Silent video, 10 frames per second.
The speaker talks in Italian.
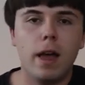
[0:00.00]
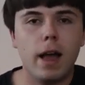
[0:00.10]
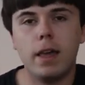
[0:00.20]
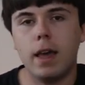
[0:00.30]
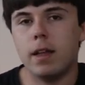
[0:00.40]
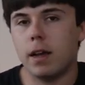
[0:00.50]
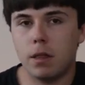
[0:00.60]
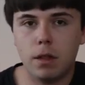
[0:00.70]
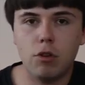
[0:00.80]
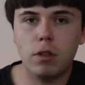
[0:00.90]
e chiedergli
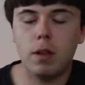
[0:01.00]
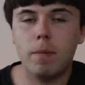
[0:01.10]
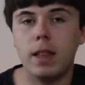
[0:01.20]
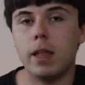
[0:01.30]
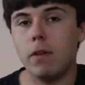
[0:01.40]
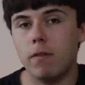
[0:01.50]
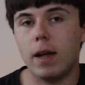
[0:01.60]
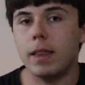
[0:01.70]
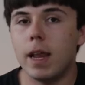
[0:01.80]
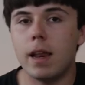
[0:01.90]
se gentilmente vi
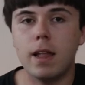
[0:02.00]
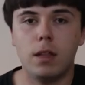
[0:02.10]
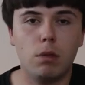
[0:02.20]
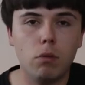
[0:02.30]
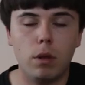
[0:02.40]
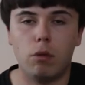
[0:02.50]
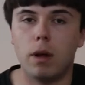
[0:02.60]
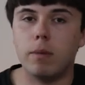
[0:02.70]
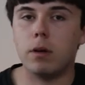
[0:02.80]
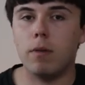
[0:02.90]
fa delle lenti su
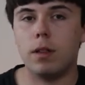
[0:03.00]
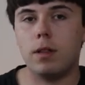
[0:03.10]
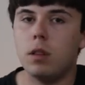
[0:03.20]
misura per questi.